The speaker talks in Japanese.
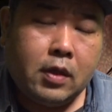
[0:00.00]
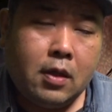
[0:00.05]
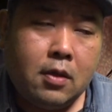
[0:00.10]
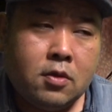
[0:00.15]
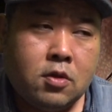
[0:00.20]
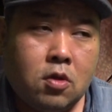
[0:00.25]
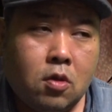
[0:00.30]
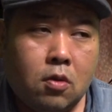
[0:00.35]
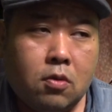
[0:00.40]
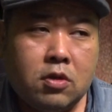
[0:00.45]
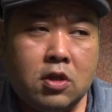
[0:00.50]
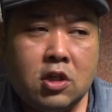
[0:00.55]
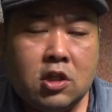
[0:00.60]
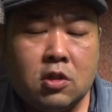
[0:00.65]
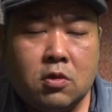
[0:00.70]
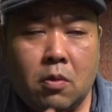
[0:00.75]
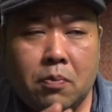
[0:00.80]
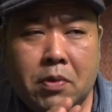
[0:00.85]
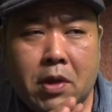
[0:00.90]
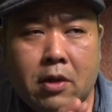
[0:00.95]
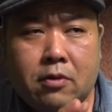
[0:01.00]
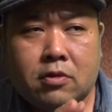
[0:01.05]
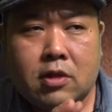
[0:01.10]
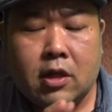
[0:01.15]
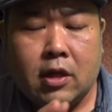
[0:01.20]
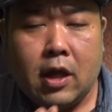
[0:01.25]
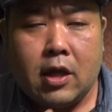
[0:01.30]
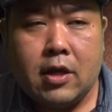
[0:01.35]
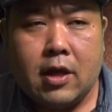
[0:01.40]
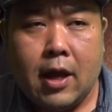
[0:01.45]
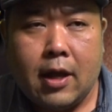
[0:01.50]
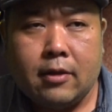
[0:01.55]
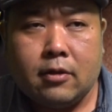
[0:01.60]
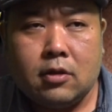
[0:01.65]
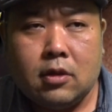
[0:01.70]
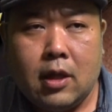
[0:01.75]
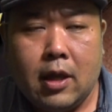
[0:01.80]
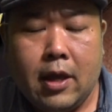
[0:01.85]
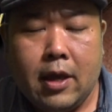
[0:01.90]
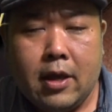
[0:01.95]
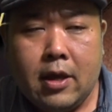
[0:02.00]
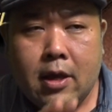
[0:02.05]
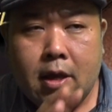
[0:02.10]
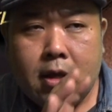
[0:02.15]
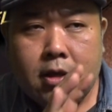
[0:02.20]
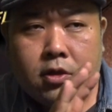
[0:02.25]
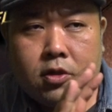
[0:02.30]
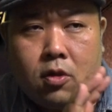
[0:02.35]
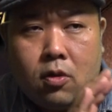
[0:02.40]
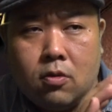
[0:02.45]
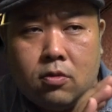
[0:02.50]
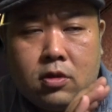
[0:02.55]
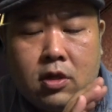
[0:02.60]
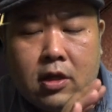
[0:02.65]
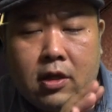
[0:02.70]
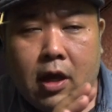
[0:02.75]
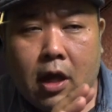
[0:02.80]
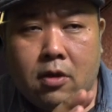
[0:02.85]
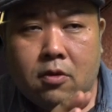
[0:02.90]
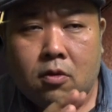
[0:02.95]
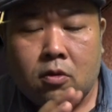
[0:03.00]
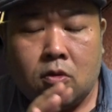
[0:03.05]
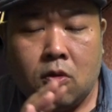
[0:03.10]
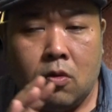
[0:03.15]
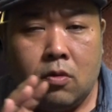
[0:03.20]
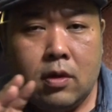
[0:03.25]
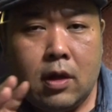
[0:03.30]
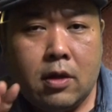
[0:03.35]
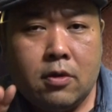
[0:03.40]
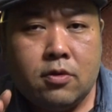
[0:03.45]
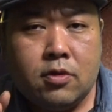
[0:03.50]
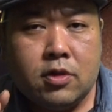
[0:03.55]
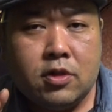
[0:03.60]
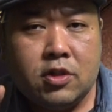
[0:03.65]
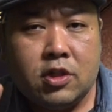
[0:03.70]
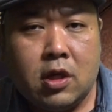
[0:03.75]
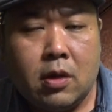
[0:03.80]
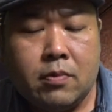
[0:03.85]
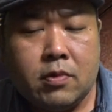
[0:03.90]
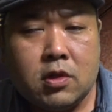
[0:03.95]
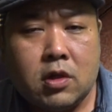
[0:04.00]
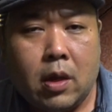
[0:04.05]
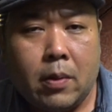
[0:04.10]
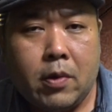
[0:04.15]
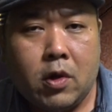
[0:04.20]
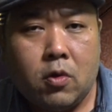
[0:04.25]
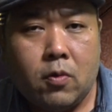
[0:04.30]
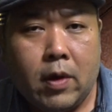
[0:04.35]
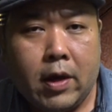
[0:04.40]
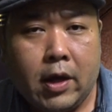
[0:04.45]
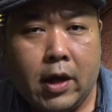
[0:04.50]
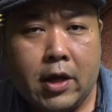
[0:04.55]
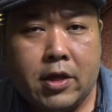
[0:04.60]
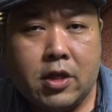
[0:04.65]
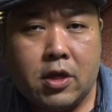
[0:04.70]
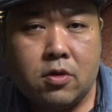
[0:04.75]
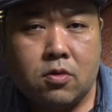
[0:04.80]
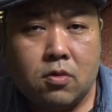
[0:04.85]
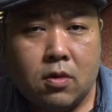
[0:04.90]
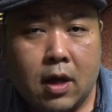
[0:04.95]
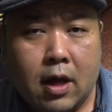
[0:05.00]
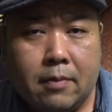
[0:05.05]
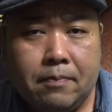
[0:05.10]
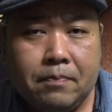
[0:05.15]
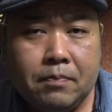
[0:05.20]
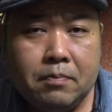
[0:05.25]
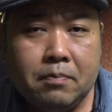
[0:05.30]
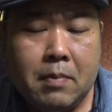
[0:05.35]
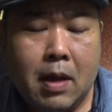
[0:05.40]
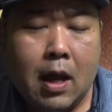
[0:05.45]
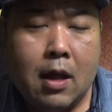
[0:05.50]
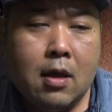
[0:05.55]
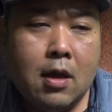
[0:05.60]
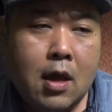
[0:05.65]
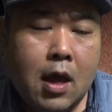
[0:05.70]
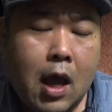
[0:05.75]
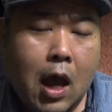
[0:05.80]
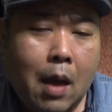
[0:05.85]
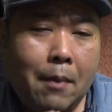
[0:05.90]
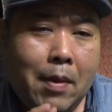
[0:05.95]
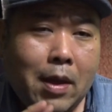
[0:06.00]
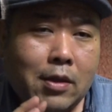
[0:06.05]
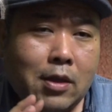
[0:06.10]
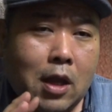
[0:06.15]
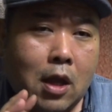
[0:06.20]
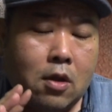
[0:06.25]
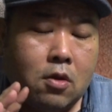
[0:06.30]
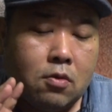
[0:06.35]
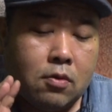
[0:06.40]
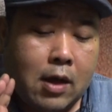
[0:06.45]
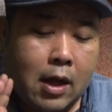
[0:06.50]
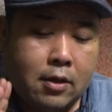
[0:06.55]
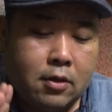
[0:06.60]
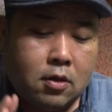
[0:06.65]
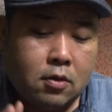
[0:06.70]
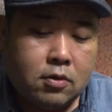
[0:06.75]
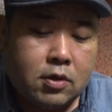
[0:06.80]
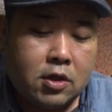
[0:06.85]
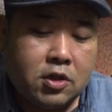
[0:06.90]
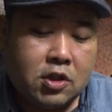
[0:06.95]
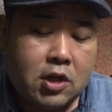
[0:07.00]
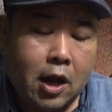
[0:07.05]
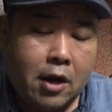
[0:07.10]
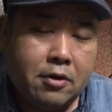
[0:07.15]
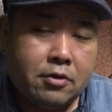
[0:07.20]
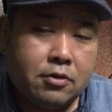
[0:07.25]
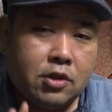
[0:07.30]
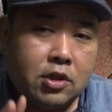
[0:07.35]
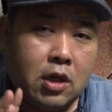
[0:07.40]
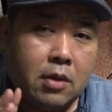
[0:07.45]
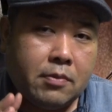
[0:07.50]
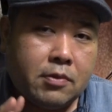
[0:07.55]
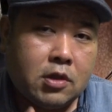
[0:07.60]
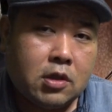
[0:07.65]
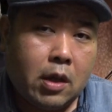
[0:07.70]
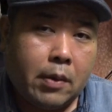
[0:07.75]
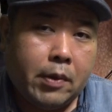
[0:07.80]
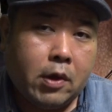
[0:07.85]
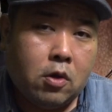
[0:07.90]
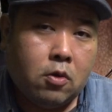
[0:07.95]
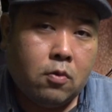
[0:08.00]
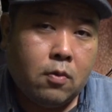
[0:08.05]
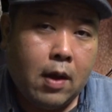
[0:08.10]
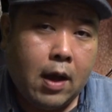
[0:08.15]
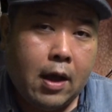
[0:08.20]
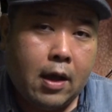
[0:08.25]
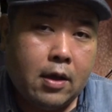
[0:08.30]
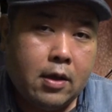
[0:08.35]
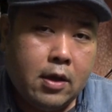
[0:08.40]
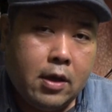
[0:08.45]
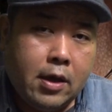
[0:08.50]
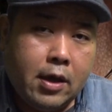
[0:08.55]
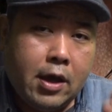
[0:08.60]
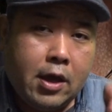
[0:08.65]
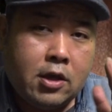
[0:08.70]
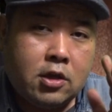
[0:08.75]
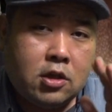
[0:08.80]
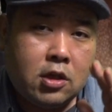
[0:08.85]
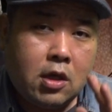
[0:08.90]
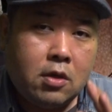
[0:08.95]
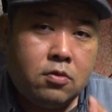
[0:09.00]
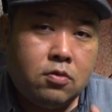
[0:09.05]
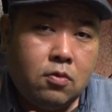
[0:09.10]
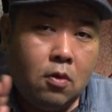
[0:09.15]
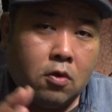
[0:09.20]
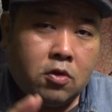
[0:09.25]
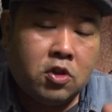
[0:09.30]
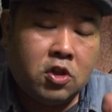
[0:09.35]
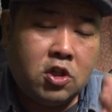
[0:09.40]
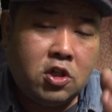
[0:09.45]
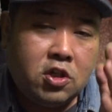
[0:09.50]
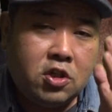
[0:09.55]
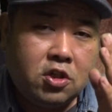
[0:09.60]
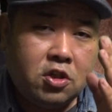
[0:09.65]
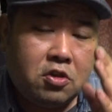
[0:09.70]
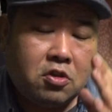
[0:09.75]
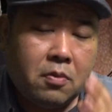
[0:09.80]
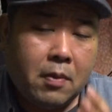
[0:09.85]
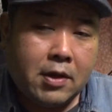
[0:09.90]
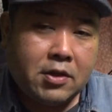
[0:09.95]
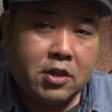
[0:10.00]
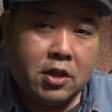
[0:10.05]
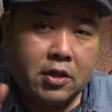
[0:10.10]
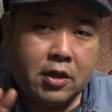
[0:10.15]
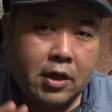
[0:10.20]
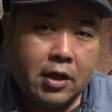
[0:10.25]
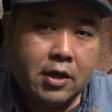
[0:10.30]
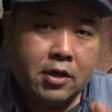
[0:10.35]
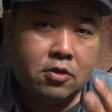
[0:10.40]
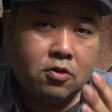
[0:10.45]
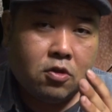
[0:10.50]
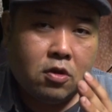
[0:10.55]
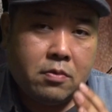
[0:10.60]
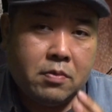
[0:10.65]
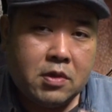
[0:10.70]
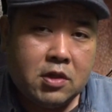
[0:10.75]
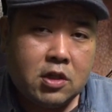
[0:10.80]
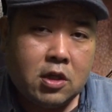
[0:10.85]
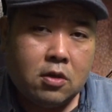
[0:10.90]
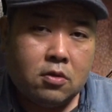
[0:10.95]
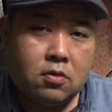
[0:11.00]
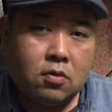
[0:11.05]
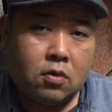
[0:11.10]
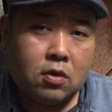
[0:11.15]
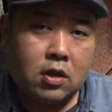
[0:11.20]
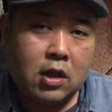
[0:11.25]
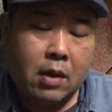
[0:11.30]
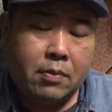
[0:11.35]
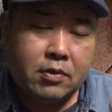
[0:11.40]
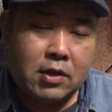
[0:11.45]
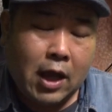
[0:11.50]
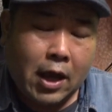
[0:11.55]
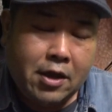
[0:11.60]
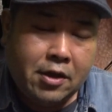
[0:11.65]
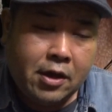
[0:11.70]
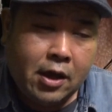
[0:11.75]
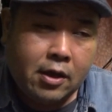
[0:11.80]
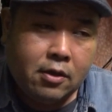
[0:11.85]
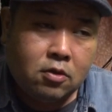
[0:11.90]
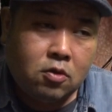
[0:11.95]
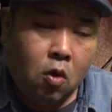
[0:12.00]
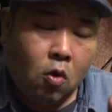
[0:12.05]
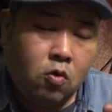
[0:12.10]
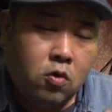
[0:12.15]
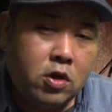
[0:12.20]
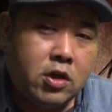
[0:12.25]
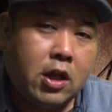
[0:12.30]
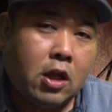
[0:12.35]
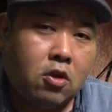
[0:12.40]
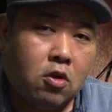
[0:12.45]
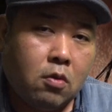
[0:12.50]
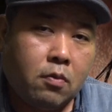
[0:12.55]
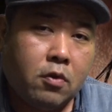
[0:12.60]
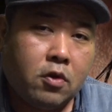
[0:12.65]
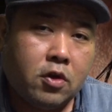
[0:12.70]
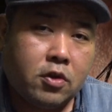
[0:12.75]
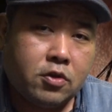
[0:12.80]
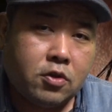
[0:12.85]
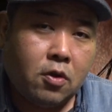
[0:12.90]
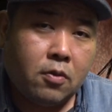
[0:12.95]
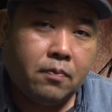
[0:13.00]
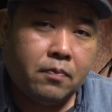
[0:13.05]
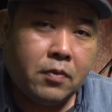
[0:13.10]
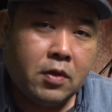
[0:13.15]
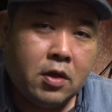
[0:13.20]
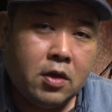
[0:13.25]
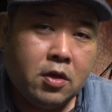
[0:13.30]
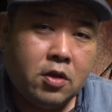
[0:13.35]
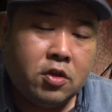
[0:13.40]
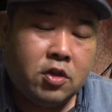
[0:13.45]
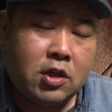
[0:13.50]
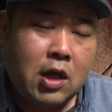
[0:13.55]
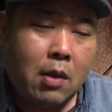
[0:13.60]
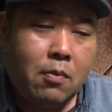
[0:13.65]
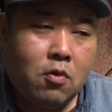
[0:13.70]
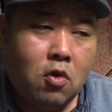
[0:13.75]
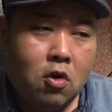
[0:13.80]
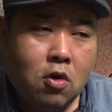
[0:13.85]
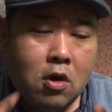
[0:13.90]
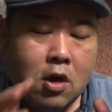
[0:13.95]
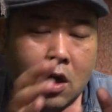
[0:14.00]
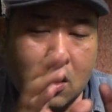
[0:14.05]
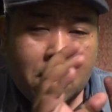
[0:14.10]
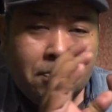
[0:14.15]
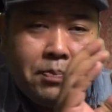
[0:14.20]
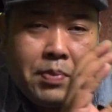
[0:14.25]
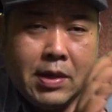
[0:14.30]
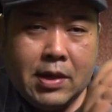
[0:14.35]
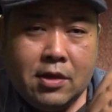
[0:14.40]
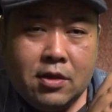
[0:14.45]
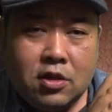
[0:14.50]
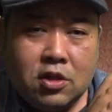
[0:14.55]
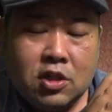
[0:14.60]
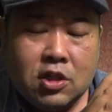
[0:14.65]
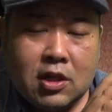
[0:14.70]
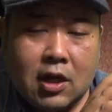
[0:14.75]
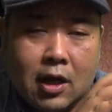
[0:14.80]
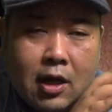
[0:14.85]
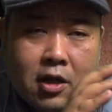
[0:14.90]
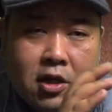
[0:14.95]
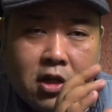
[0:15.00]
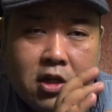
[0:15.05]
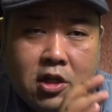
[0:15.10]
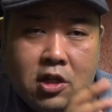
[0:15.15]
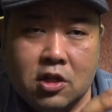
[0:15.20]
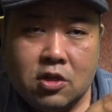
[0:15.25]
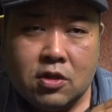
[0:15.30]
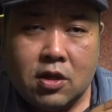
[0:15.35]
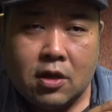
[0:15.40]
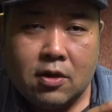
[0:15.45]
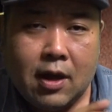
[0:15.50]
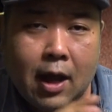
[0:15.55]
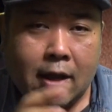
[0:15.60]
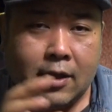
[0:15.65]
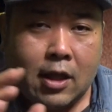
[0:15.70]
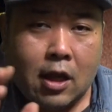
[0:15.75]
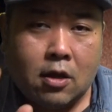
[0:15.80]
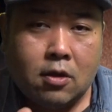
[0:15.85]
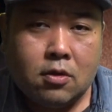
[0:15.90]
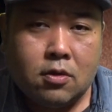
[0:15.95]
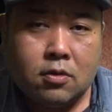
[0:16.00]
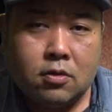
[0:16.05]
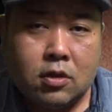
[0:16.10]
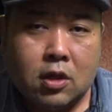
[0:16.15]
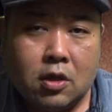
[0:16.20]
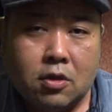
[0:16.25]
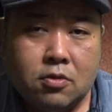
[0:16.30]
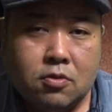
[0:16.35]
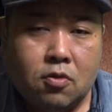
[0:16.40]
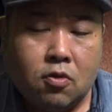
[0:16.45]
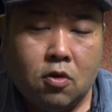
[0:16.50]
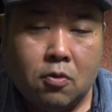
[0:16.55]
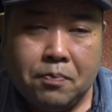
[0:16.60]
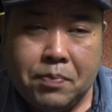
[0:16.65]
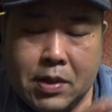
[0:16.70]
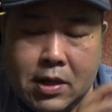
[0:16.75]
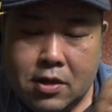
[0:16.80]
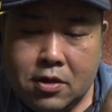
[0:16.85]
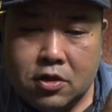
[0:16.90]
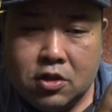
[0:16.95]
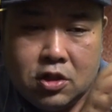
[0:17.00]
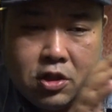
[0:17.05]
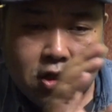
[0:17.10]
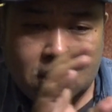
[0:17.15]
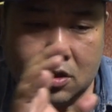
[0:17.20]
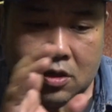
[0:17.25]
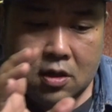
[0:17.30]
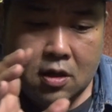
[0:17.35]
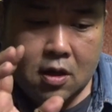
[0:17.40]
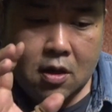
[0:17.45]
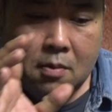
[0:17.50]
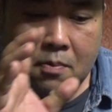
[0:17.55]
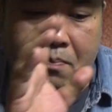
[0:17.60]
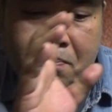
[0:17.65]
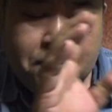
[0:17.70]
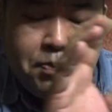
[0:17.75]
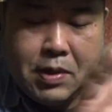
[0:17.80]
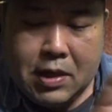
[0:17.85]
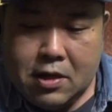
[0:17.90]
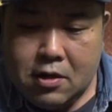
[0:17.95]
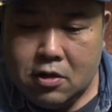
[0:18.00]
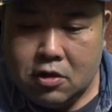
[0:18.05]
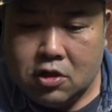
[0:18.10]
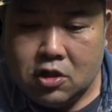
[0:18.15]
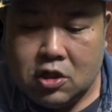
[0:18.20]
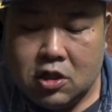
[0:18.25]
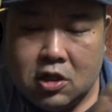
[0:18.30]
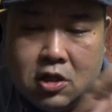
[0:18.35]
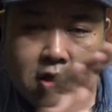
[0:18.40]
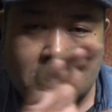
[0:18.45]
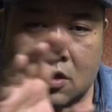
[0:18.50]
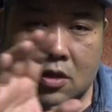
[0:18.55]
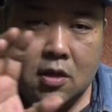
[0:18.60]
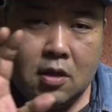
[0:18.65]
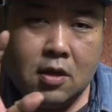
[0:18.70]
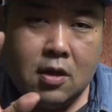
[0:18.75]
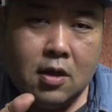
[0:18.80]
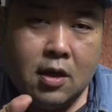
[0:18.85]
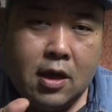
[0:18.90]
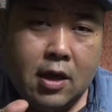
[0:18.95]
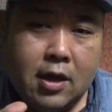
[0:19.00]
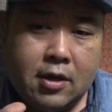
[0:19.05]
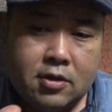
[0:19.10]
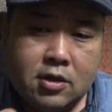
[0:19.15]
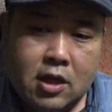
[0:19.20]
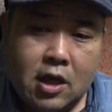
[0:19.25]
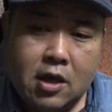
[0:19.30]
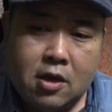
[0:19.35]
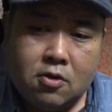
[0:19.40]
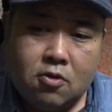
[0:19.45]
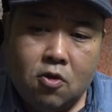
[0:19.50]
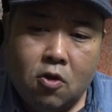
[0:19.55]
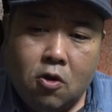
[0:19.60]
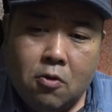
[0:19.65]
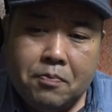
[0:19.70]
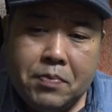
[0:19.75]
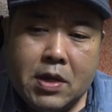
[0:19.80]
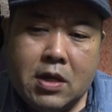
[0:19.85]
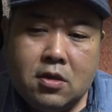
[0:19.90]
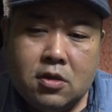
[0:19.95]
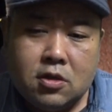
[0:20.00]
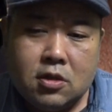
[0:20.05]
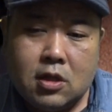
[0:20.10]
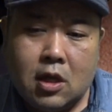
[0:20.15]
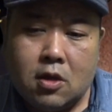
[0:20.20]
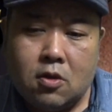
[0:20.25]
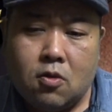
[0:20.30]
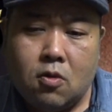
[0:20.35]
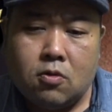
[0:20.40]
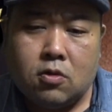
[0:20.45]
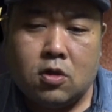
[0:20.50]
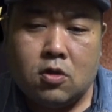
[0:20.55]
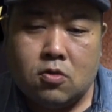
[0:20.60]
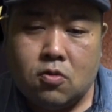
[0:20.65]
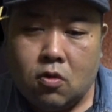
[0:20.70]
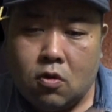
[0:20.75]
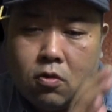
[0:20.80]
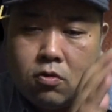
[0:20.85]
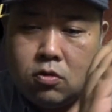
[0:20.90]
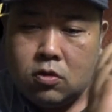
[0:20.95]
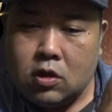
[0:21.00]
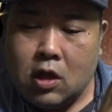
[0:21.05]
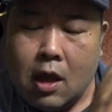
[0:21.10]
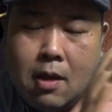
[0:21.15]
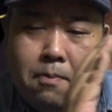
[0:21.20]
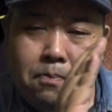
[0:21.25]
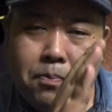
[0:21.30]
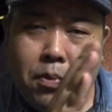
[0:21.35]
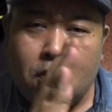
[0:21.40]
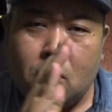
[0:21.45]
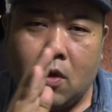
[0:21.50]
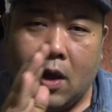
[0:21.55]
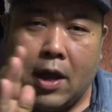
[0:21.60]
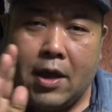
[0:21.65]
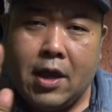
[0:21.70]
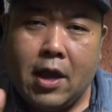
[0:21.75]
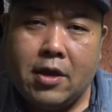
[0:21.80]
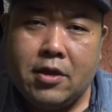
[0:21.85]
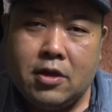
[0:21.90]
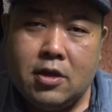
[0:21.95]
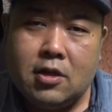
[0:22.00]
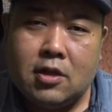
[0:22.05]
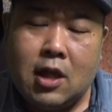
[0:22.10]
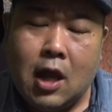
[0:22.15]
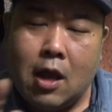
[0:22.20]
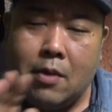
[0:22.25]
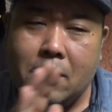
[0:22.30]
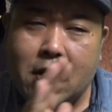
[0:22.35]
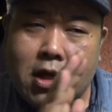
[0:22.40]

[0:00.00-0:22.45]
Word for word: そのディストピアの世界があって、その世界をどんな風にジェームス・キャメロンは描いていくのか。まあ、アバターの監督で知られるジェームス・キャメロンは エスエフ を シージー と交えた映像で見せるところ多分大変得意だと思うんですよ。しかもピンチから切り抜けるアタックっていうこのピンチ、ピンチ、えー、成功、ピンチ成功っていうこのテンポの速いターミ